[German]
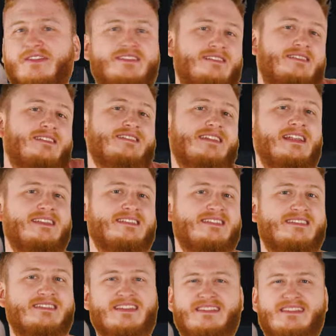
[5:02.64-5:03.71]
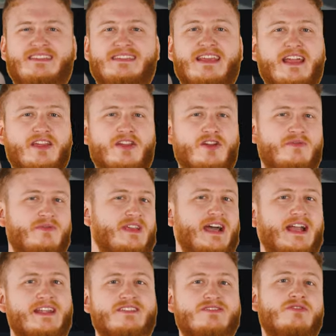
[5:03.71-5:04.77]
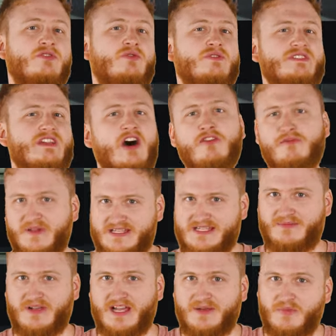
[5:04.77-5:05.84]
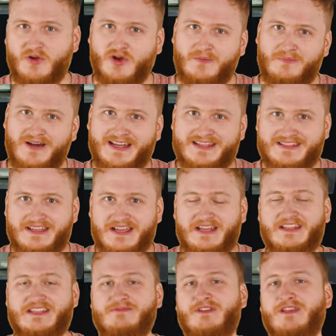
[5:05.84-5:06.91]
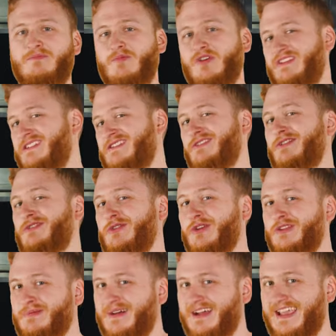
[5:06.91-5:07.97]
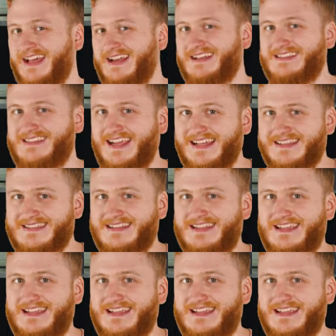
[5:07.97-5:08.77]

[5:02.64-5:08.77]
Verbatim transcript: was interessant ist, ist, dass die Serie irgendwie gar nicht so eine große Aufmerksamkeit bekommen hat. Deswegen möchte ich sie euch heute mal gerne ans Herz